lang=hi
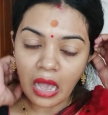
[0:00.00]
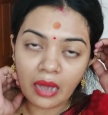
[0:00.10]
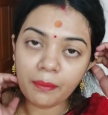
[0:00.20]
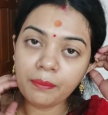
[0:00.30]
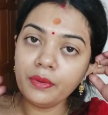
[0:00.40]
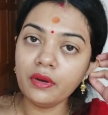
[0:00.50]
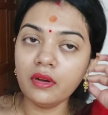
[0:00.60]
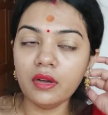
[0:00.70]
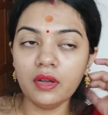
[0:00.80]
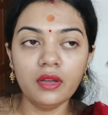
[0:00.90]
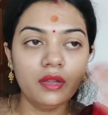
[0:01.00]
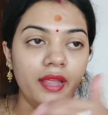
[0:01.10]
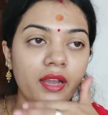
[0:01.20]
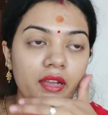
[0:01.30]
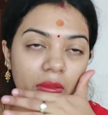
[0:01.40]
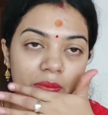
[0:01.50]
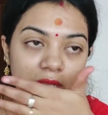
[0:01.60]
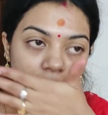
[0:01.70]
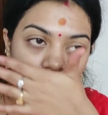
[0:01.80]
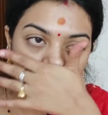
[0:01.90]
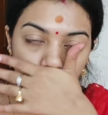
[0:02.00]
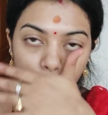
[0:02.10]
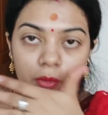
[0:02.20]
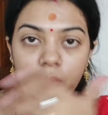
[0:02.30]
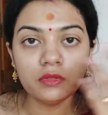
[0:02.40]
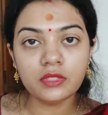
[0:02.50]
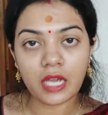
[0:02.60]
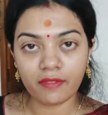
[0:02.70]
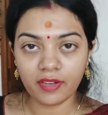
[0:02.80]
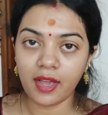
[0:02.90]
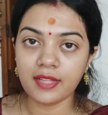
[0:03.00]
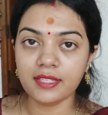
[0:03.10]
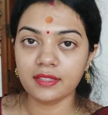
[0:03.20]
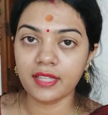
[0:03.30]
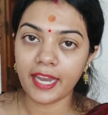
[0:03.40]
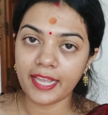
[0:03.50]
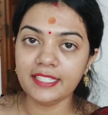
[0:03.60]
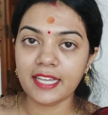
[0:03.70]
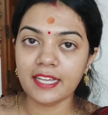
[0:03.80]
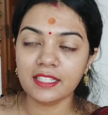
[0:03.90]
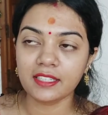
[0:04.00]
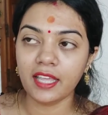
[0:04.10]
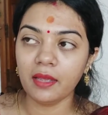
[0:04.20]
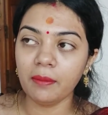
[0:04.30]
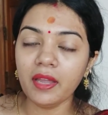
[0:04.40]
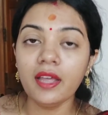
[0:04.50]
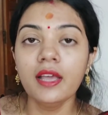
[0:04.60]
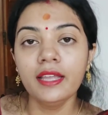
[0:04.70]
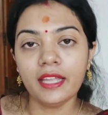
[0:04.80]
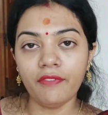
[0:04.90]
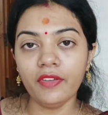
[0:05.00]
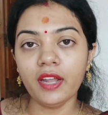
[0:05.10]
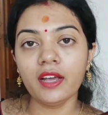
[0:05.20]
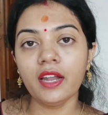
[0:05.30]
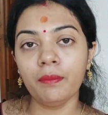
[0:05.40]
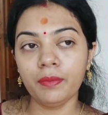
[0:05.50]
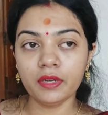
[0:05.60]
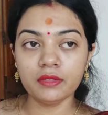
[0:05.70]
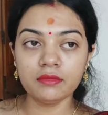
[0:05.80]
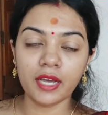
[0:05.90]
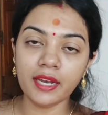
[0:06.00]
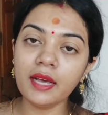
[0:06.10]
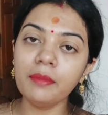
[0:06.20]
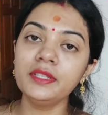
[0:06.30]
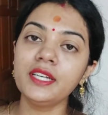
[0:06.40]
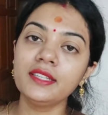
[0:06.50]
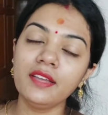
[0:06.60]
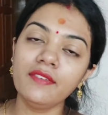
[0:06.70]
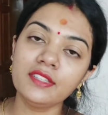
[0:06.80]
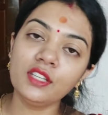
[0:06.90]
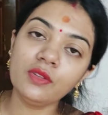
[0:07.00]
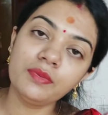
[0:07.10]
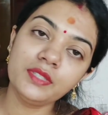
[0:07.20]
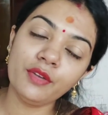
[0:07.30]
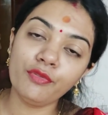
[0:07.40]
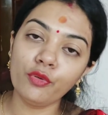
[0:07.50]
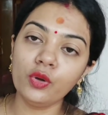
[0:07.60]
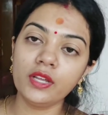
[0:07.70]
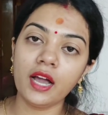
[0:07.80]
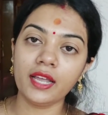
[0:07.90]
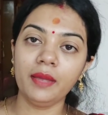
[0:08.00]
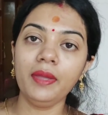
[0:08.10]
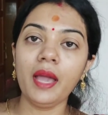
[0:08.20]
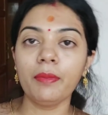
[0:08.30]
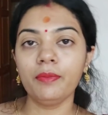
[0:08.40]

आप एक टाइम चाहो तो चावल खा सकते हैं राइस खा सकते हैं एक बार या फिर अगर आप करना भी चाहते हैं वैसा तो आप सिर्फ फ्रूट खा के भी आप